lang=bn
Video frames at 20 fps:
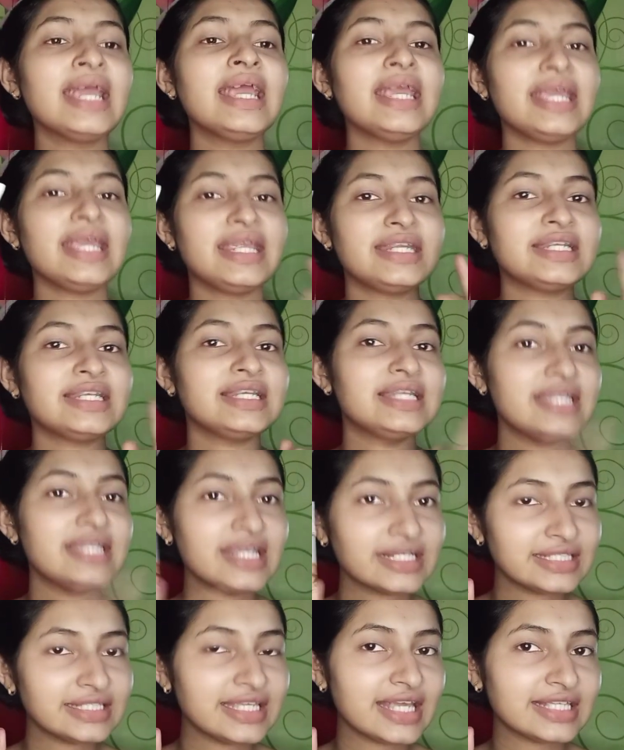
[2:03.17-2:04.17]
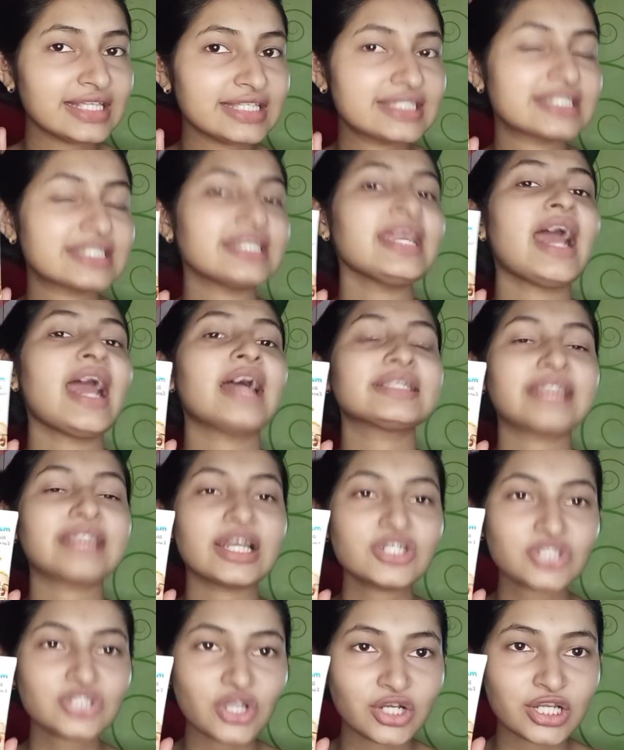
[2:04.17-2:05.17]
এর লিঙ্ক দিয়ে দিচ্ছি আর
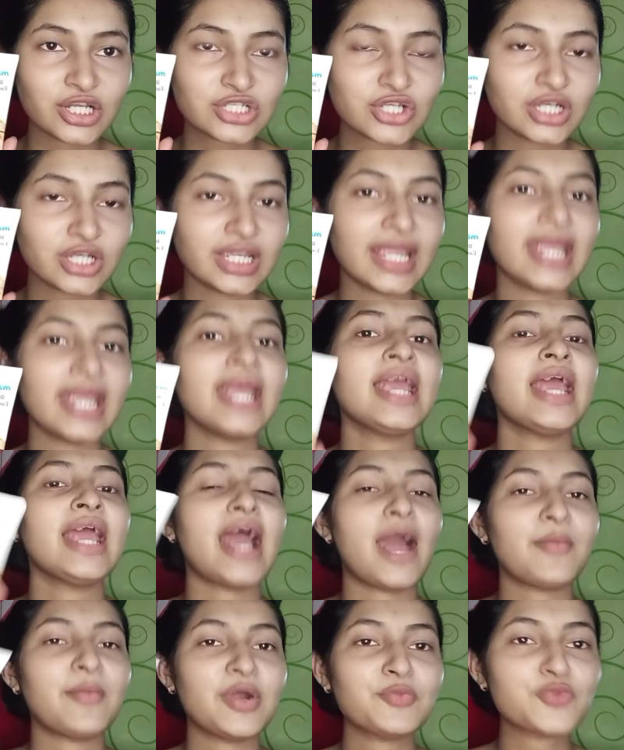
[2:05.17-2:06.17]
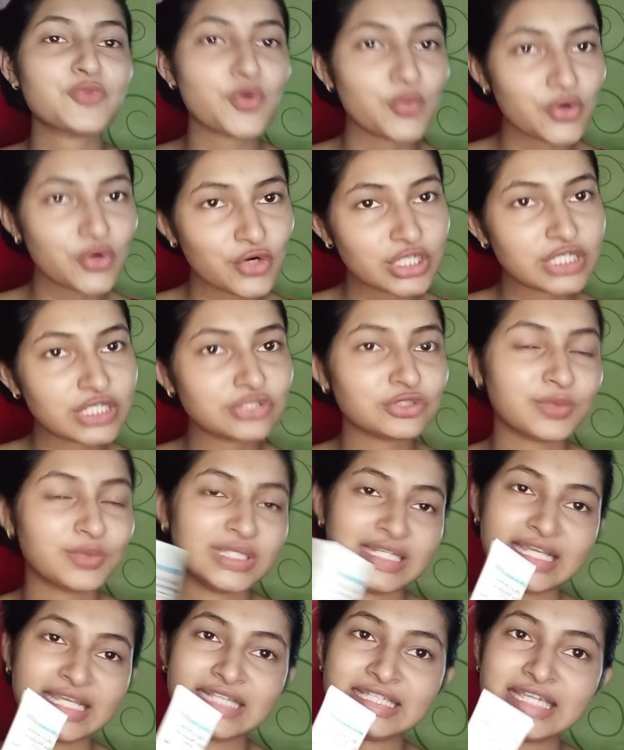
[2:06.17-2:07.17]
তার সঙ্গে সঙ্গে আমার প্রোমো কোডটাও
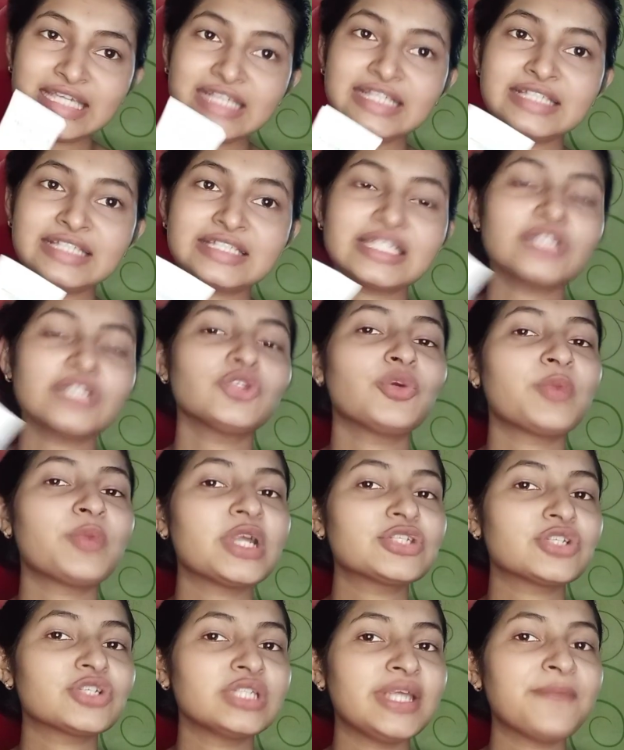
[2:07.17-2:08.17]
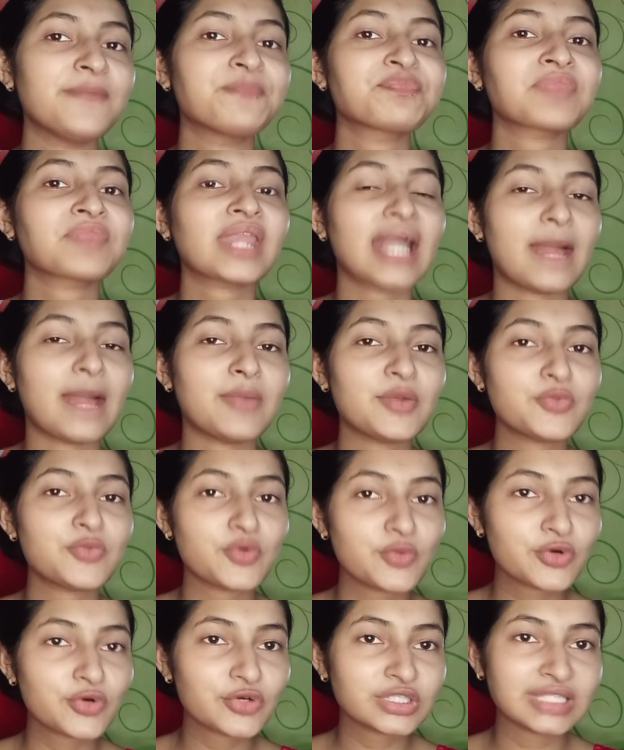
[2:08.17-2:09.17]
তোমাদেরকে দিয়ে দিচ্ছি তোমরা যদি আমার
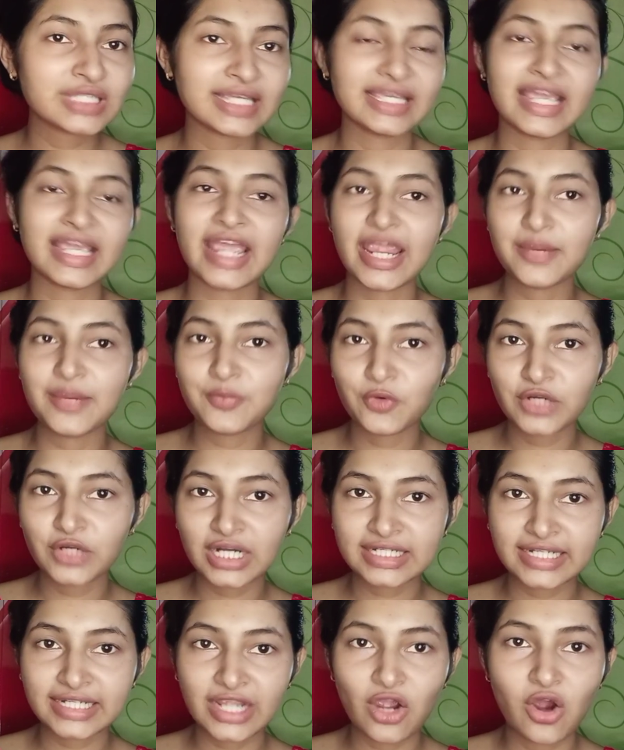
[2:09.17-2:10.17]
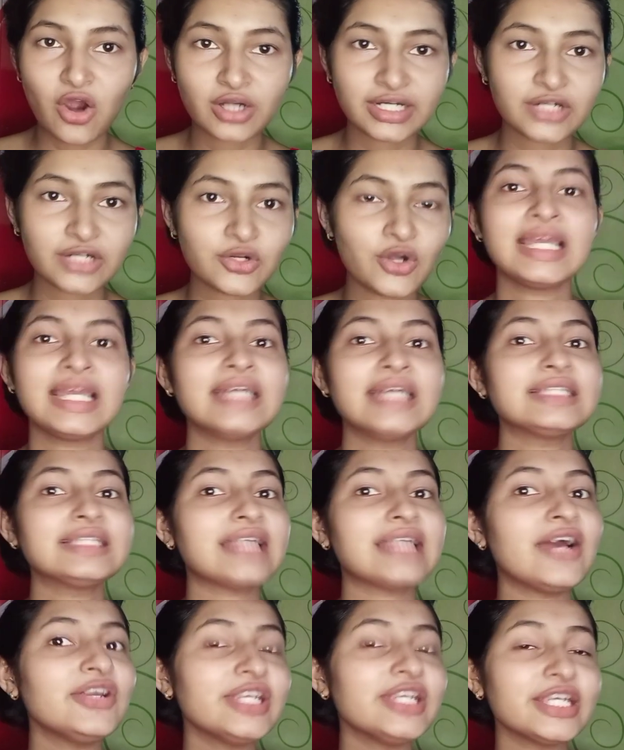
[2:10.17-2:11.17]
প্রোমো কোড থেকে এই প্রোডাক্টটাকে অর্ডার করো
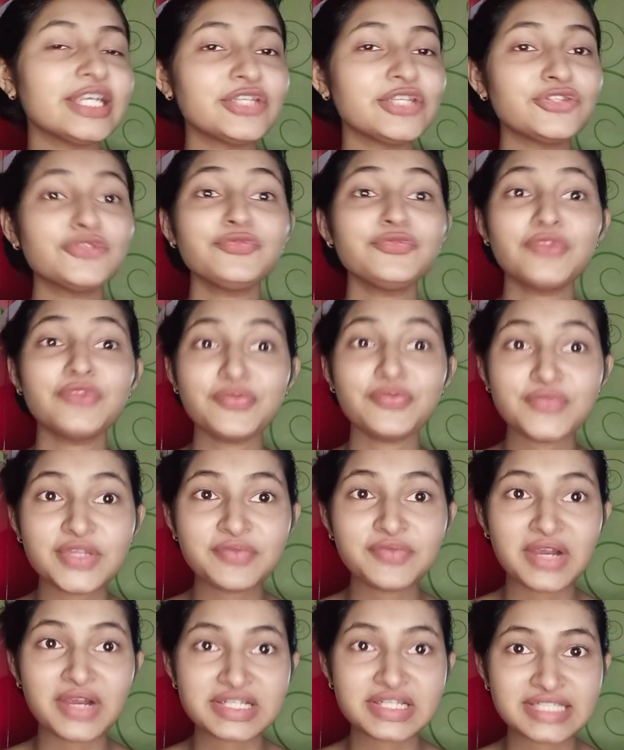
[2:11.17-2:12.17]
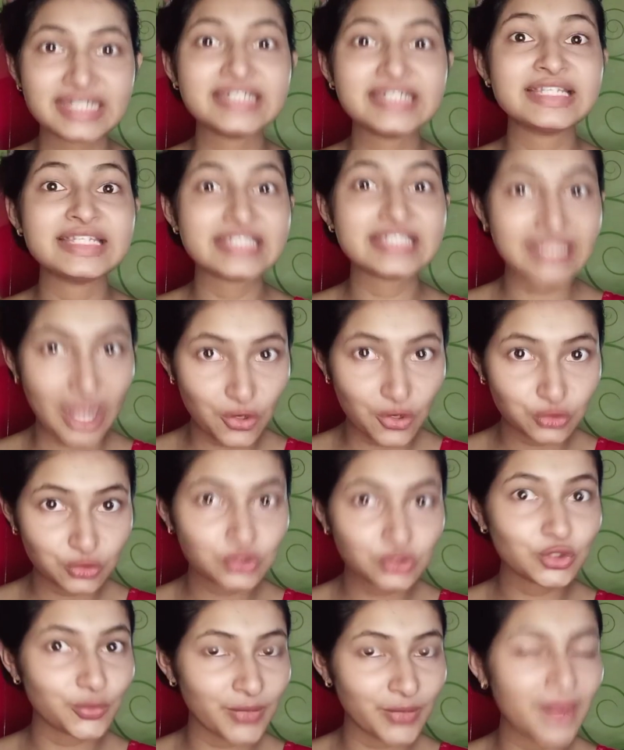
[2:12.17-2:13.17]
তাহলে কিন্তু ওয়ান ফিফটি রুপিসের ডিসকাউন্ট
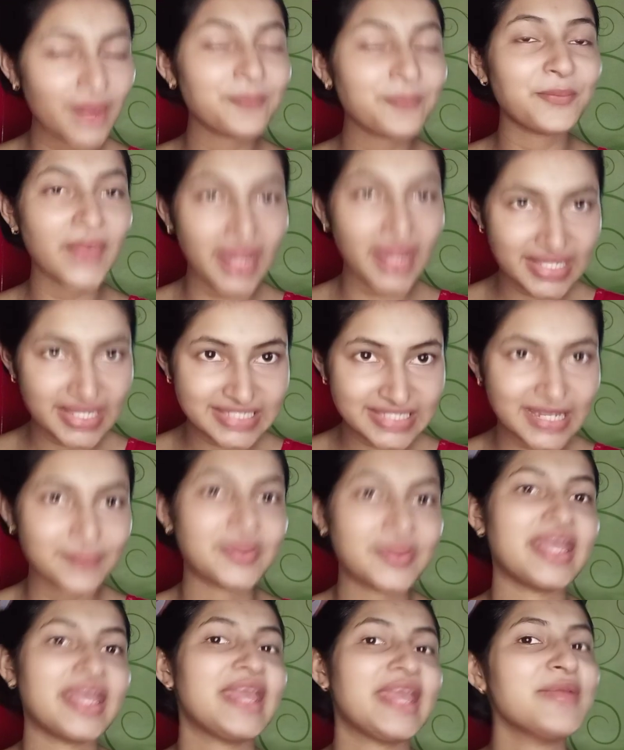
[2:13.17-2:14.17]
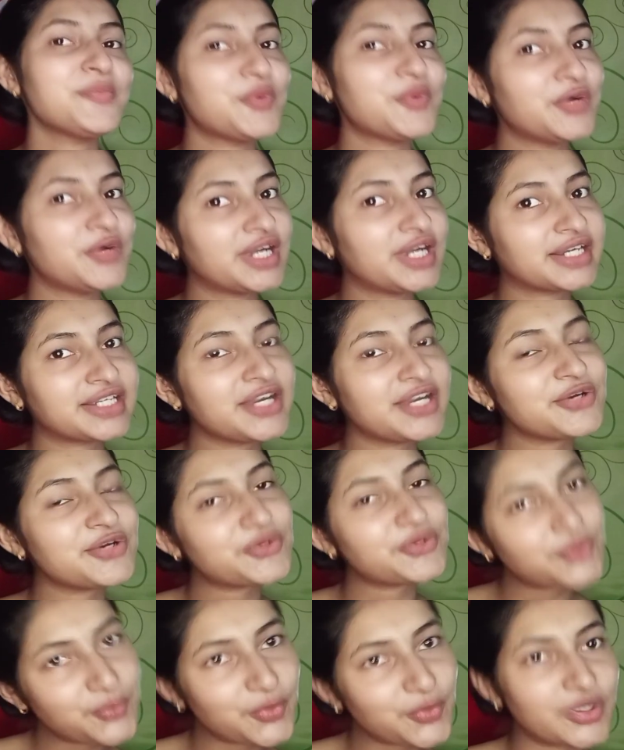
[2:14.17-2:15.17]
পেয়ে যাবে এই প্রোডাক্টের উপরে
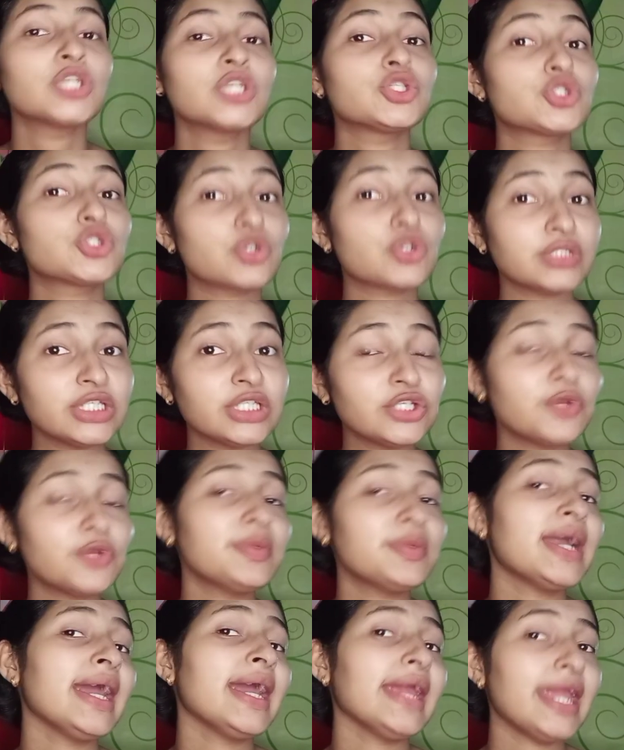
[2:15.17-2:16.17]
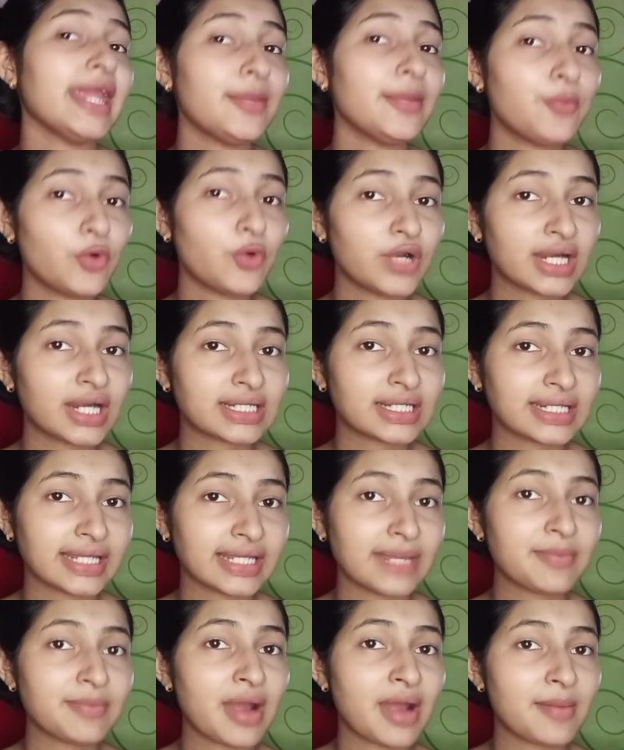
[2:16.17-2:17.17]
যদি তোমরা এই প্রোডাক্টটাকে
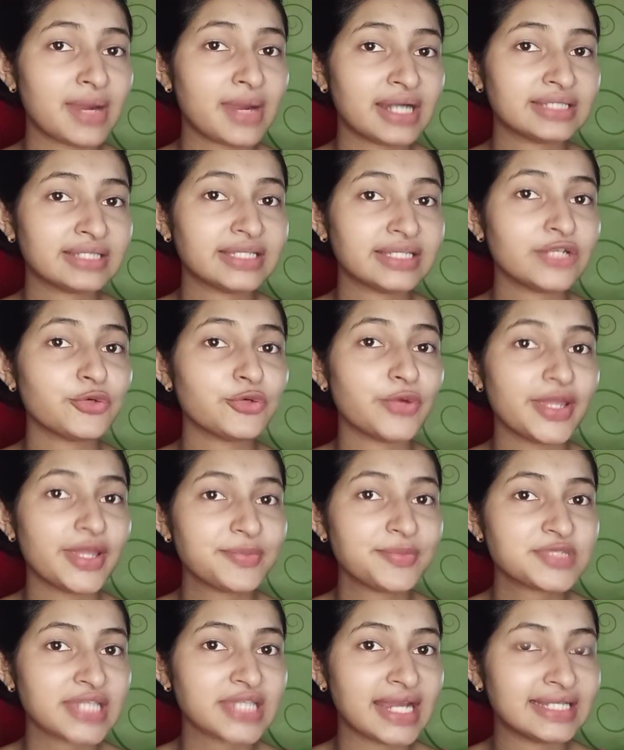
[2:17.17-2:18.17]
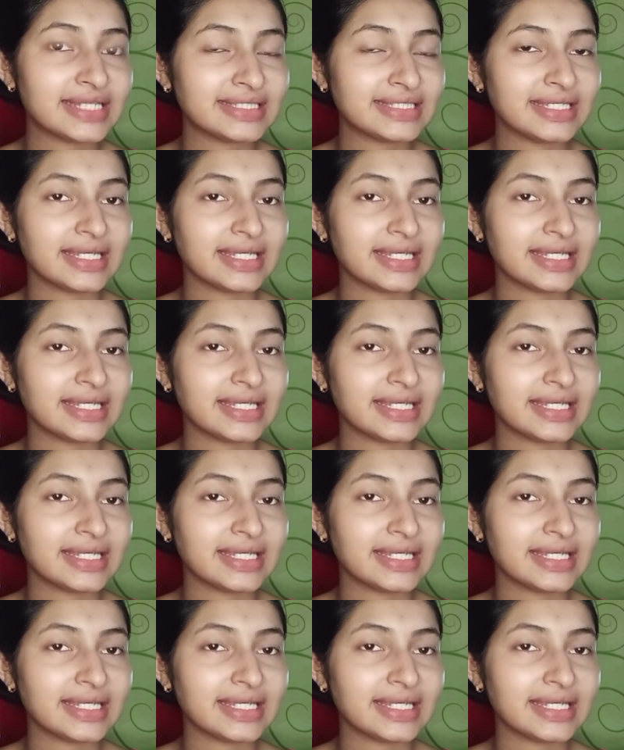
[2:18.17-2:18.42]
মামা আর্থের ওয়েবসাইট থেকে